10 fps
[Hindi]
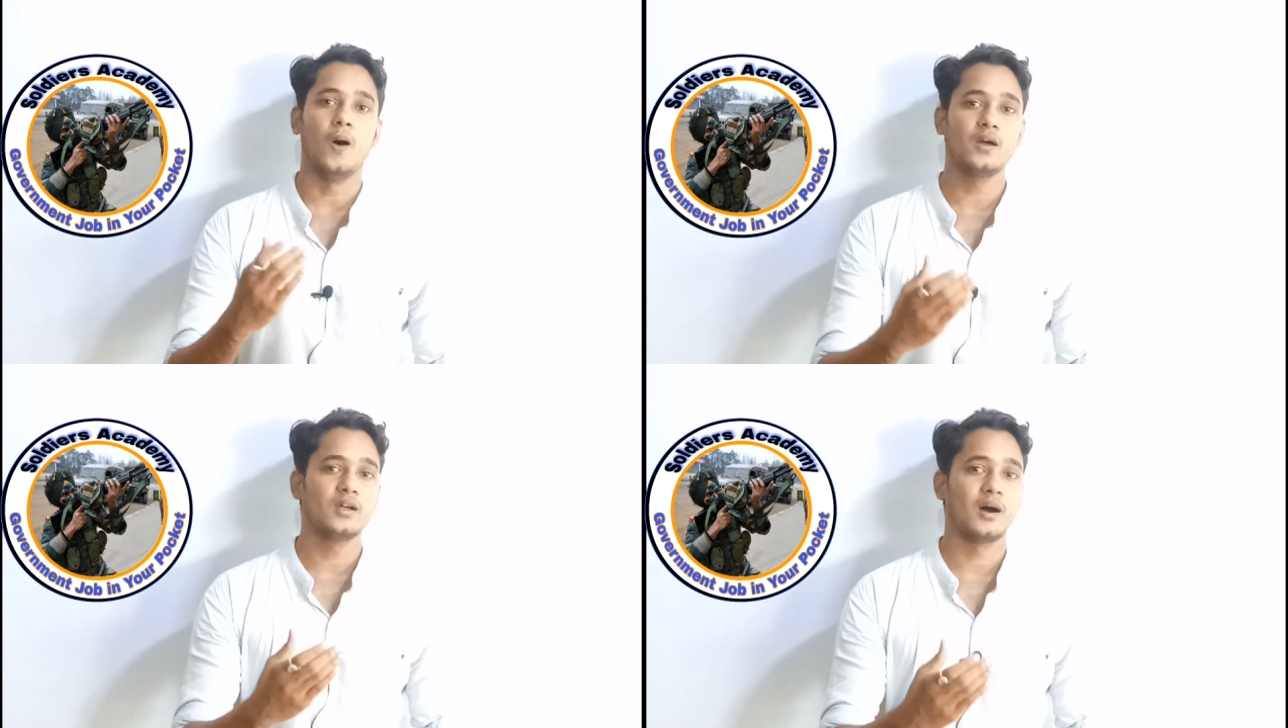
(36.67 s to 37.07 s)

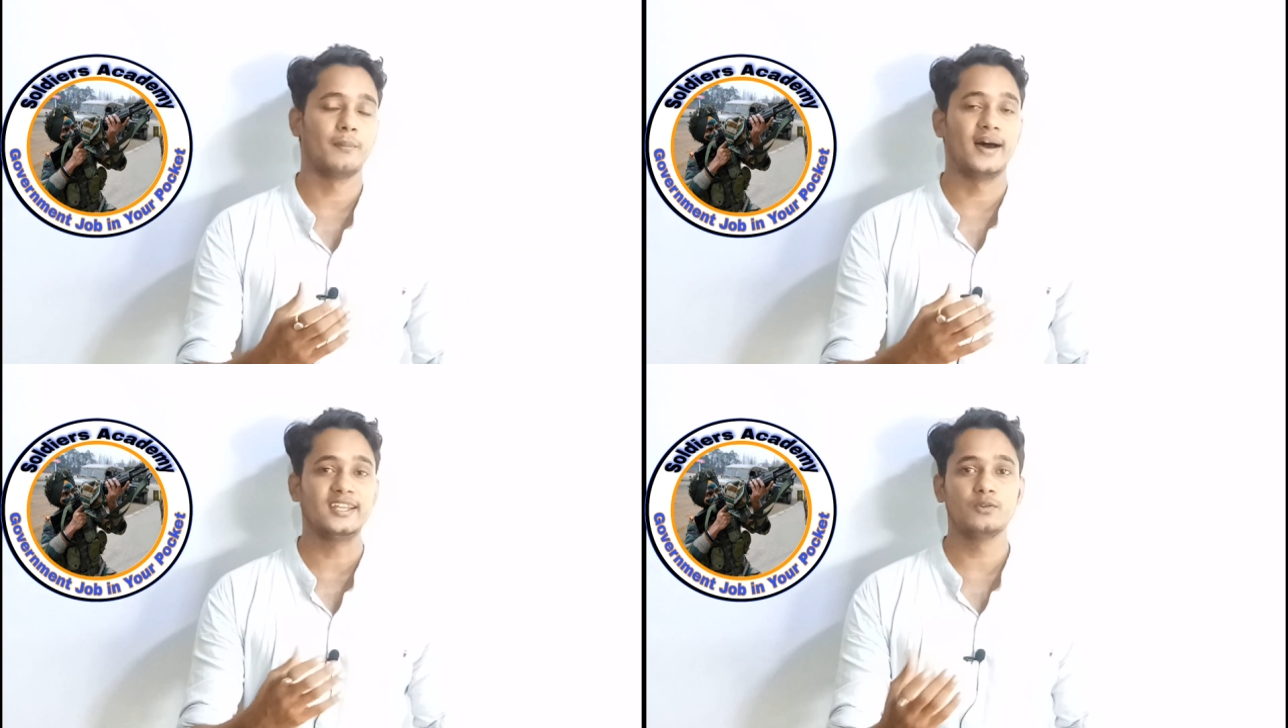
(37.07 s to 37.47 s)
और
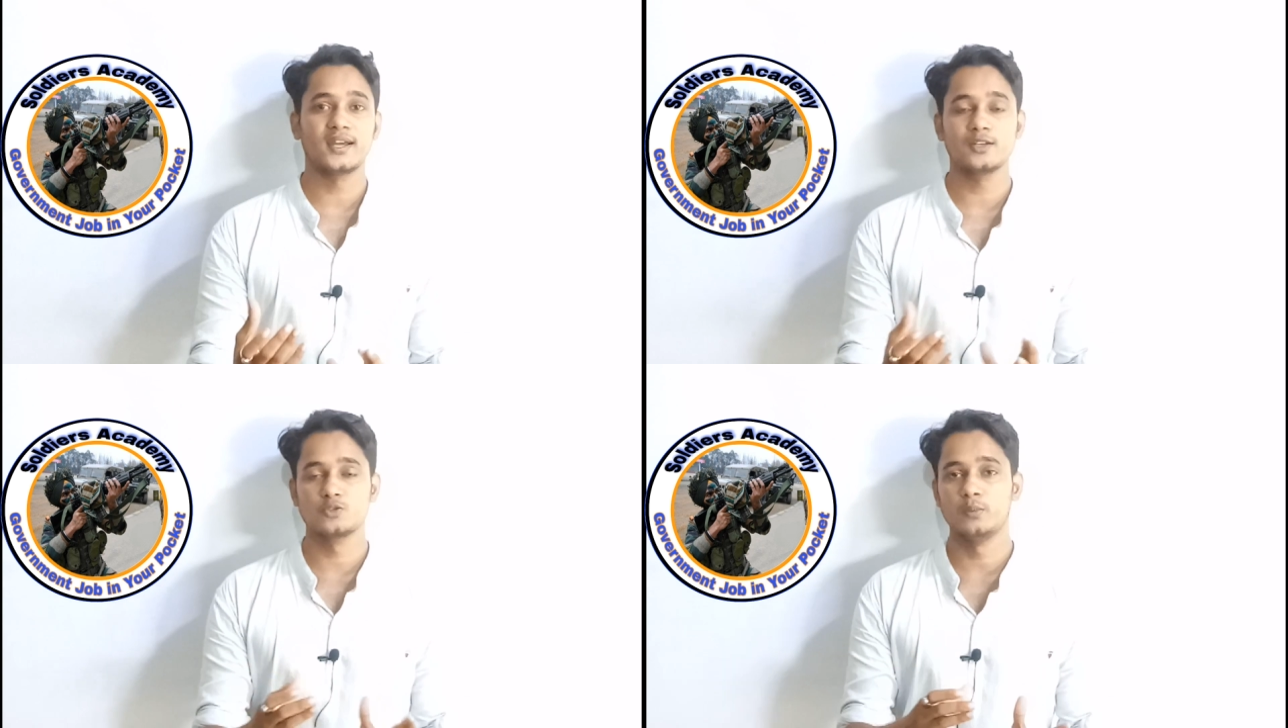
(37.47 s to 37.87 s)
हमारे
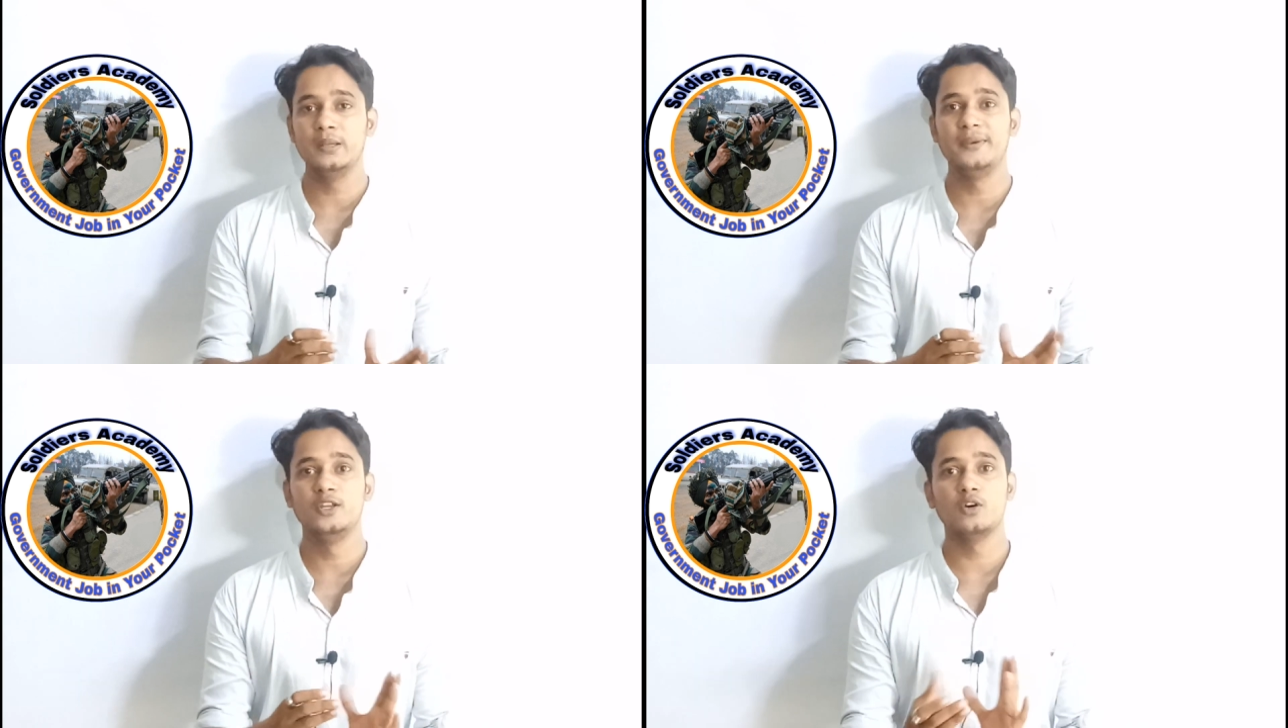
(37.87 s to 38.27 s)
द्वारा जो
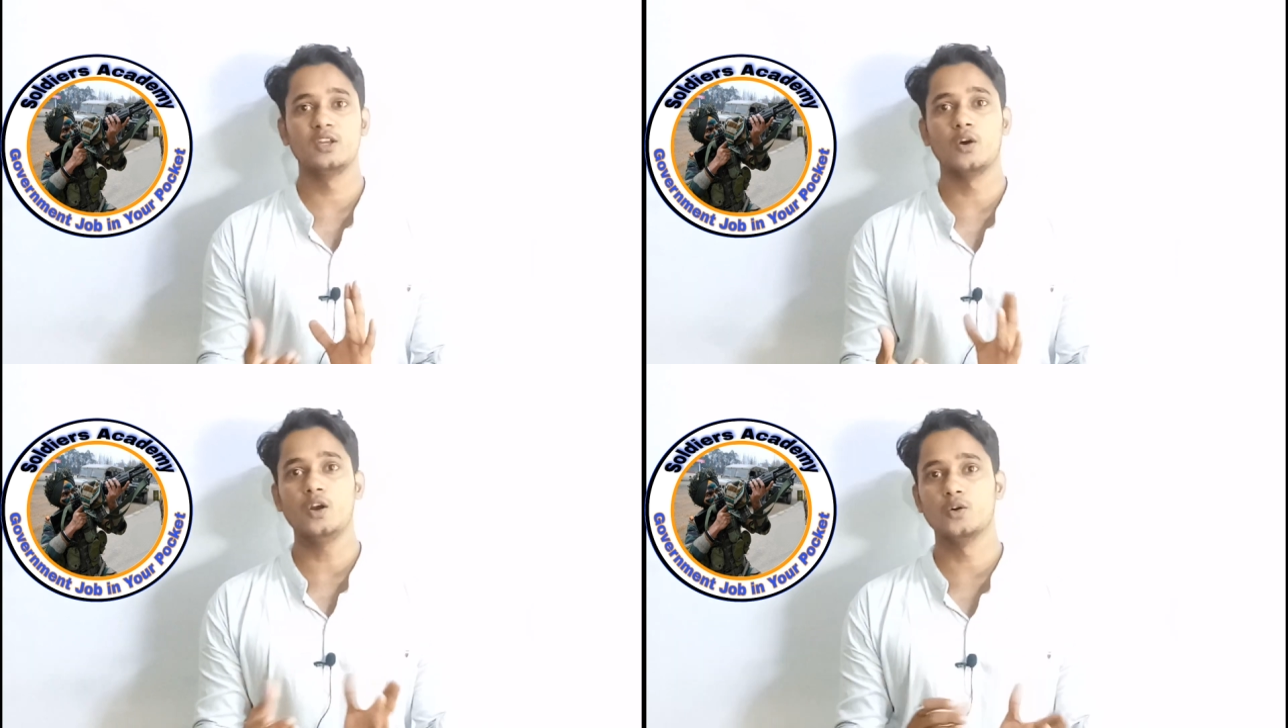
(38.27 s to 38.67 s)
भी वीडियो
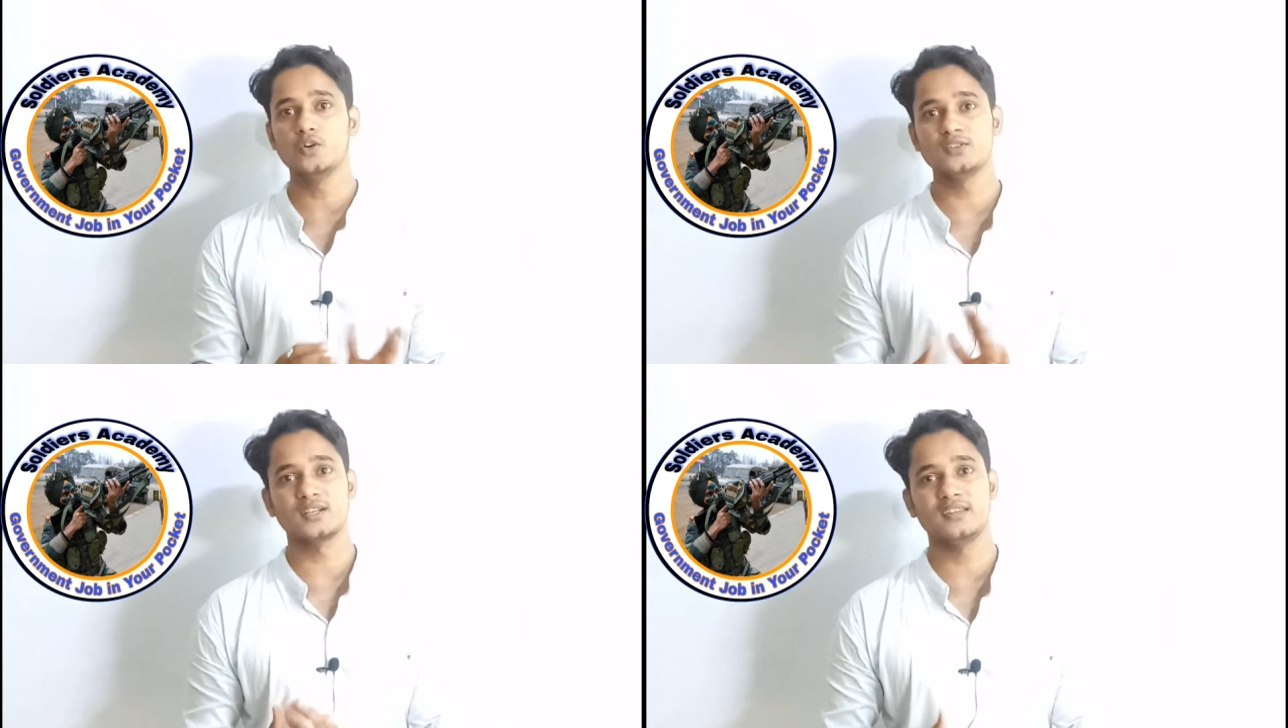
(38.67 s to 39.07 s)
रिकॉर्ड
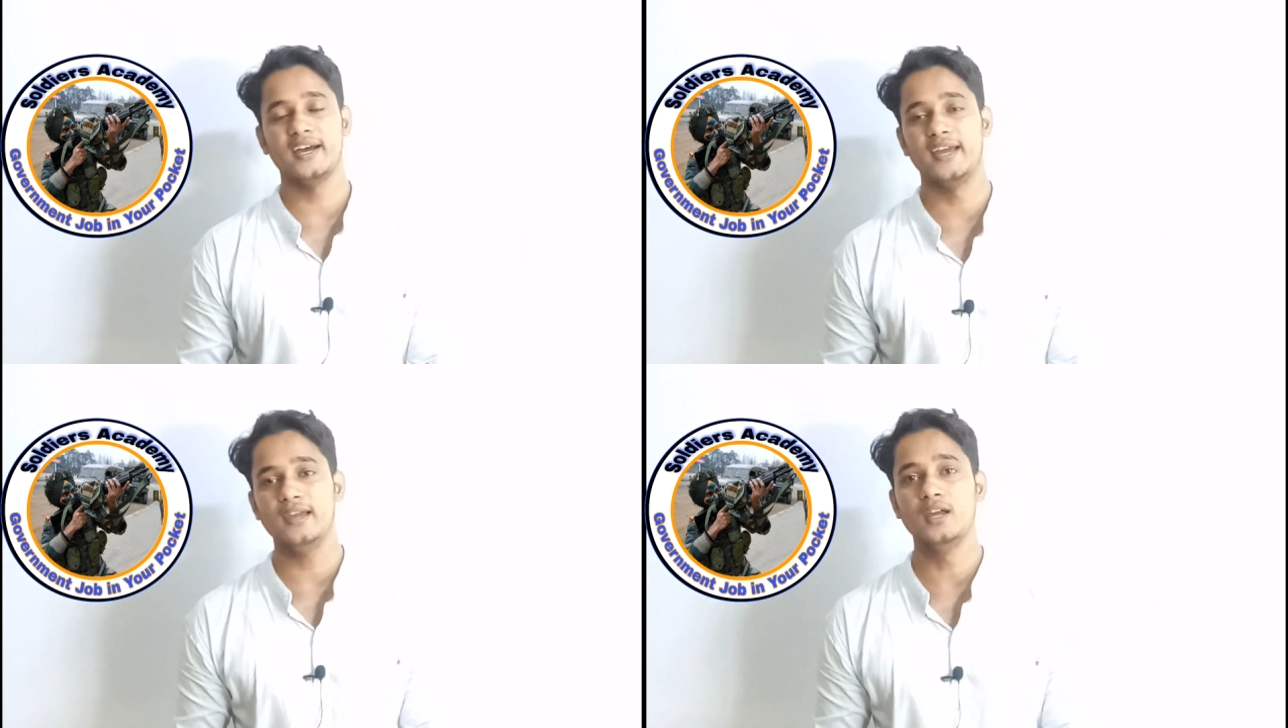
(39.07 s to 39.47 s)
हो
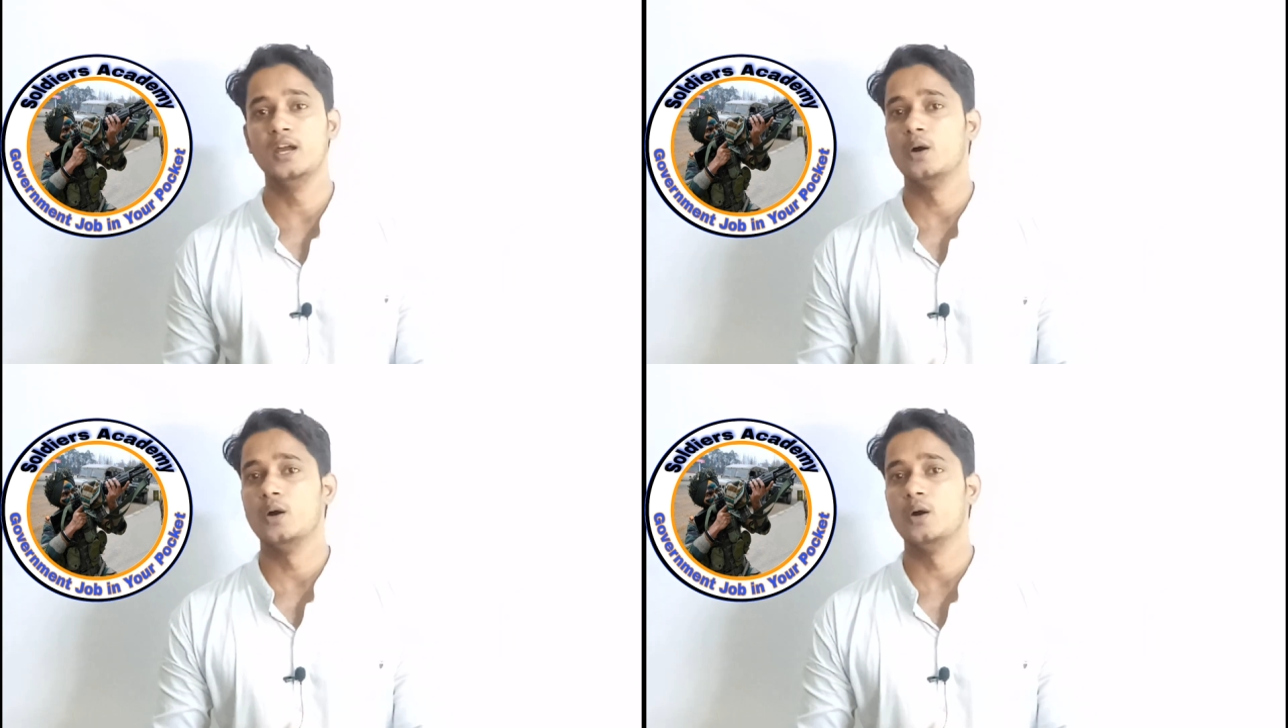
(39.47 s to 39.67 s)
सकता है